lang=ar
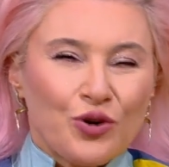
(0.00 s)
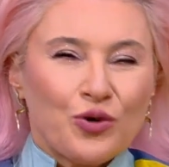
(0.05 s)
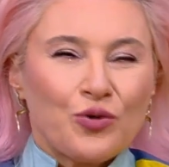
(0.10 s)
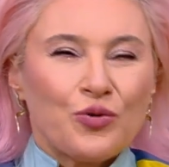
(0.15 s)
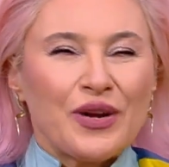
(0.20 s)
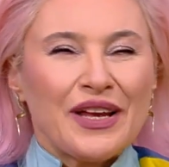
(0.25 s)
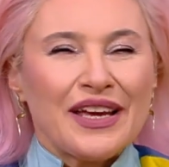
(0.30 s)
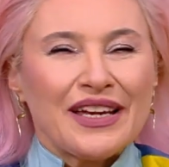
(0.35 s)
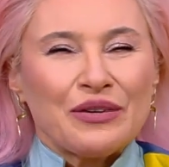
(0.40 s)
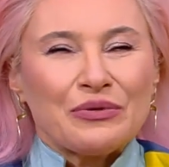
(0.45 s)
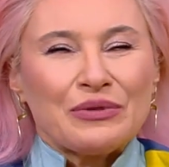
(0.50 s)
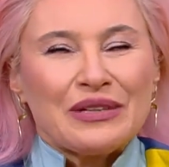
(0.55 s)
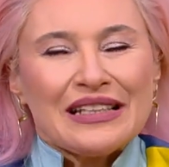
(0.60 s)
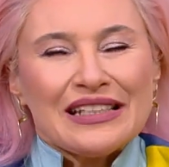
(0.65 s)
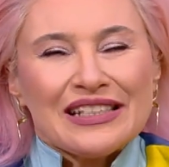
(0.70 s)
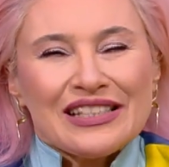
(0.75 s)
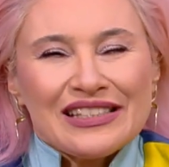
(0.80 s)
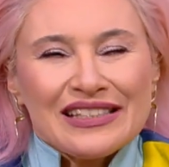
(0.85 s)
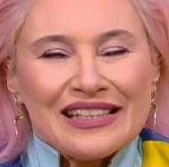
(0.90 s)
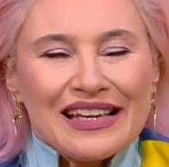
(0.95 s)
وهيك
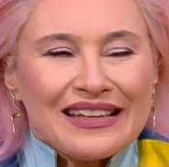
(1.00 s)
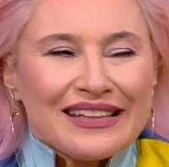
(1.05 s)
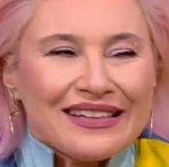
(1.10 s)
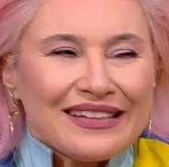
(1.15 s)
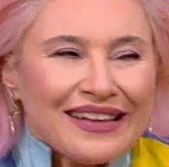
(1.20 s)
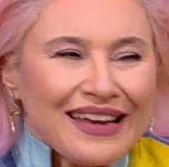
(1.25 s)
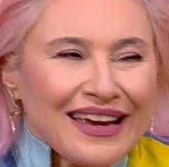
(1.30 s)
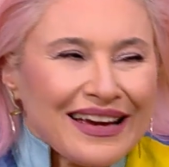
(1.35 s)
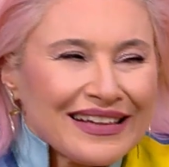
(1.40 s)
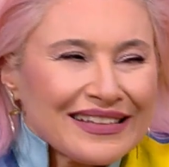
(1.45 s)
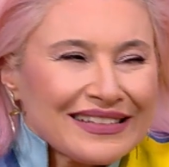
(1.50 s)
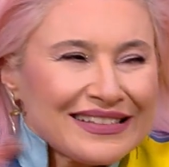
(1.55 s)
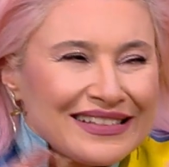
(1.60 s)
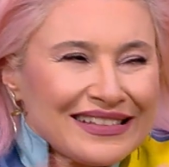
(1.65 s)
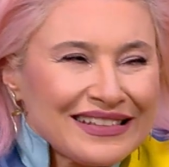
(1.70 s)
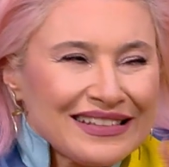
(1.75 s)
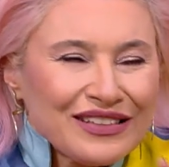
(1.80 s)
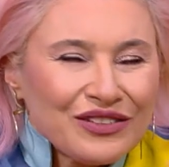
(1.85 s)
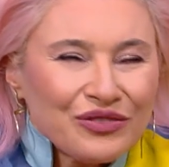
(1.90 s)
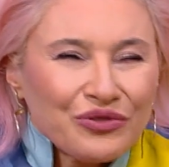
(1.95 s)
والاشياء اللي
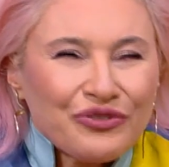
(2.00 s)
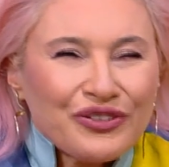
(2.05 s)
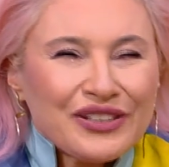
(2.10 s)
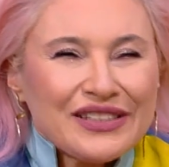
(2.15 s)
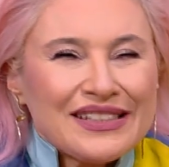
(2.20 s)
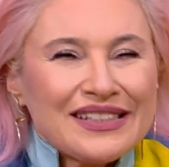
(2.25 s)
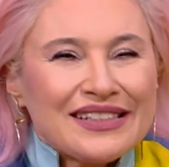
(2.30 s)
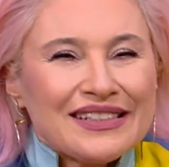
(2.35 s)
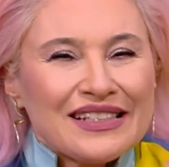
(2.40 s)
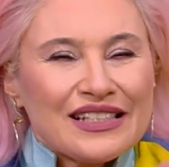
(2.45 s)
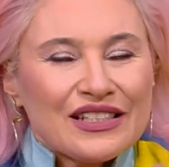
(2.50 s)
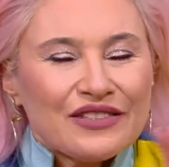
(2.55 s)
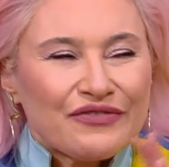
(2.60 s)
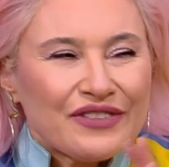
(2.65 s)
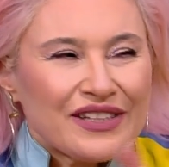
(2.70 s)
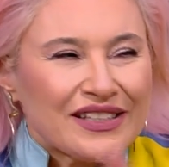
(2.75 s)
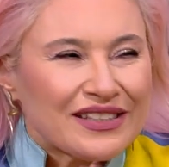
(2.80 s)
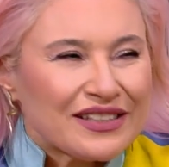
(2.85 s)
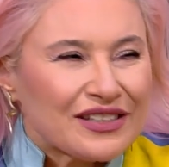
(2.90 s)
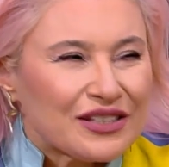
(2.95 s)
قاعدين وفي كثير ناس
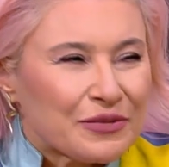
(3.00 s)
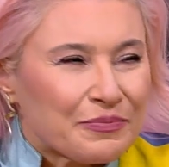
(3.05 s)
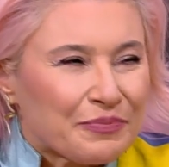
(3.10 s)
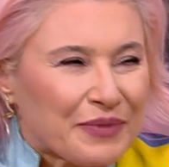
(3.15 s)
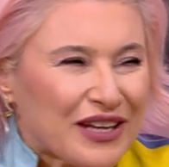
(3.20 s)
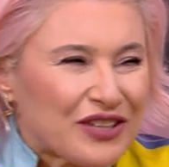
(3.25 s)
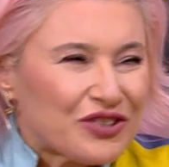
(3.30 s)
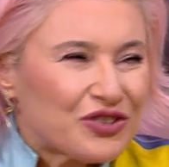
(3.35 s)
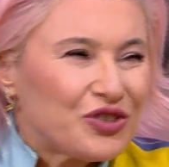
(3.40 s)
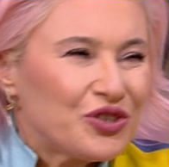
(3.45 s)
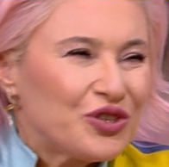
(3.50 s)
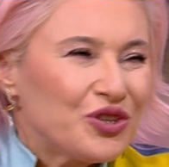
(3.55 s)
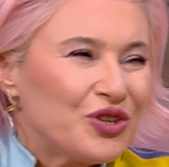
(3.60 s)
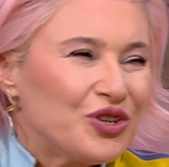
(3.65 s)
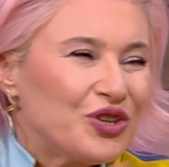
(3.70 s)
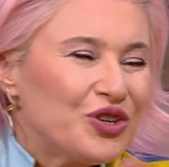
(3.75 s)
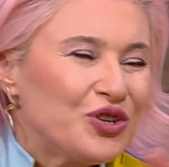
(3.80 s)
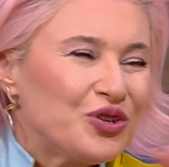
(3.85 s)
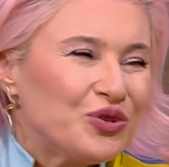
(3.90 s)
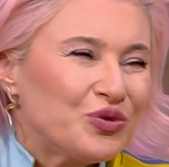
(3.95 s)
فاتت
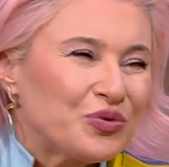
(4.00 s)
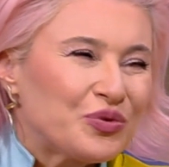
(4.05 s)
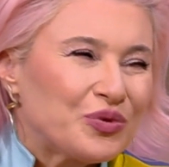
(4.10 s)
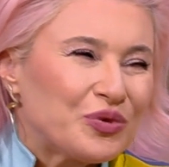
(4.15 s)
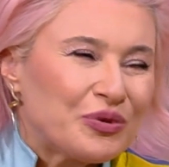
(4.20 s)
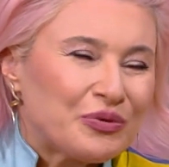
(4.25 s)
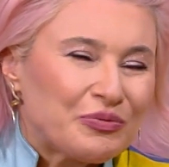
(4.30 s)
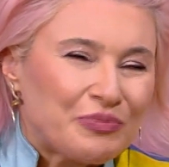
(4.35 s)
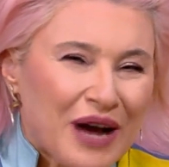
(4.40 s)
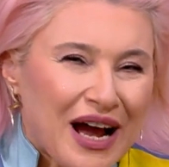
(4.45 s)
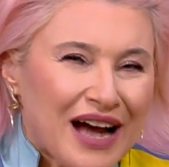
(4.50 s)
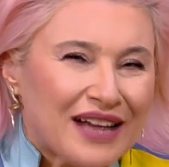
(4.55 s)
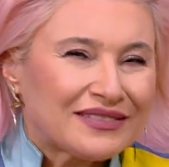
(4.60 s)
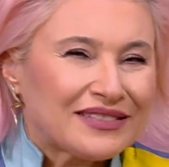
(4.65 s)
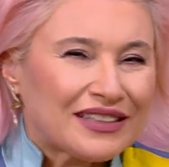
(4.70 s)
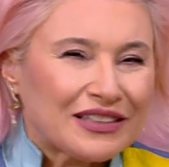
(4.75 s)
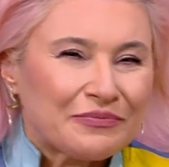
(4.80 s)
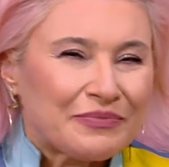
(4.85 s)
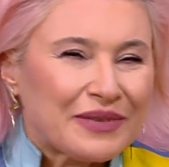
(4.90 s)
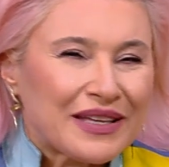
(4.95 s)
ديبرشن
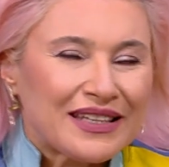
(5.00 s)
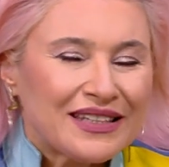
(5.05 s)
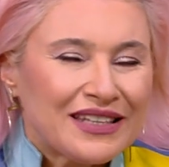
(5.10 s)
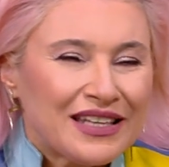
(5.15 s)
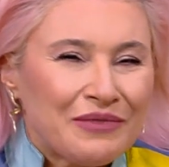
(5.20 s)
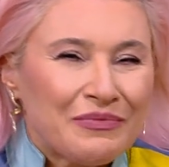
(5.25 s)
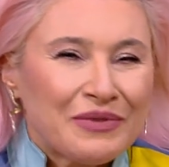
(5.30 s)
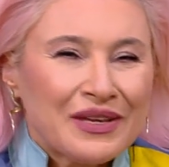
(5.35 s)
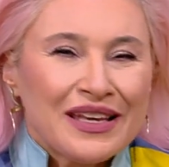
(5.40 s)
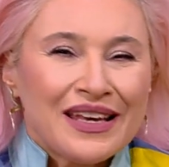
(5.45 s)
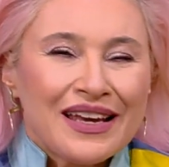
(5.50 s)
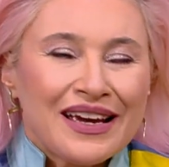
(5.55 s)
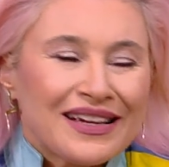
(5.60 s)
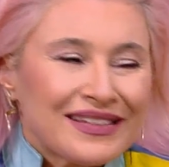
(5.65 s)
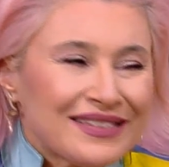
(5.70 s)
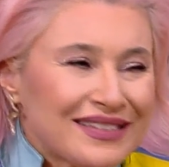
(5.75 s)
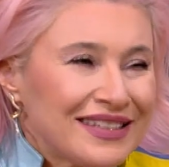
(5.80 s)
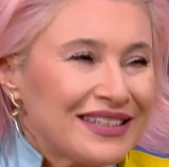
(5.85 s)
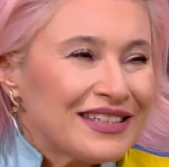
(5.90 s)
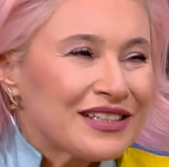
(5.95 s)
وقعدت بايام
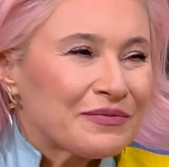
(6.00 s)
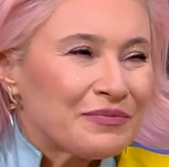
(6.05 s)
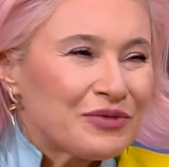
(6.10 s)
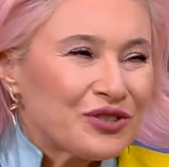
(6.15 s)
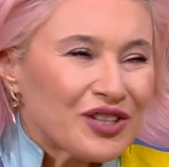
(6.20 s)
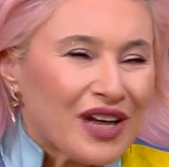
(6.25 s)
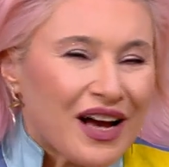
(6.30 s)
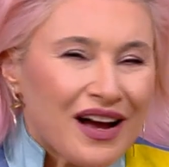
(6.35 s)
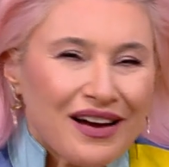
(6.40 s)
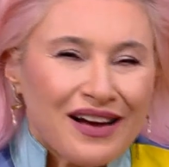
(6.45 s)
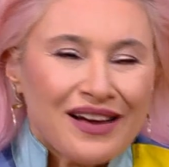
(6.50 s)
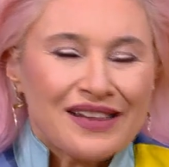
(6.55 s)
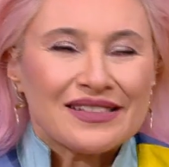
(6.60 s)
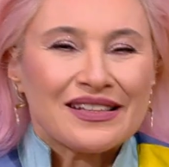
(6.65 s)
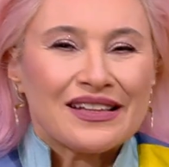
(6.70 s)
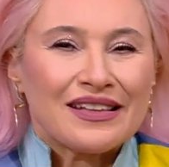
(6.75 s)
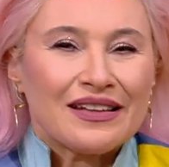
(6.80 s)
كثير بشعه خاصه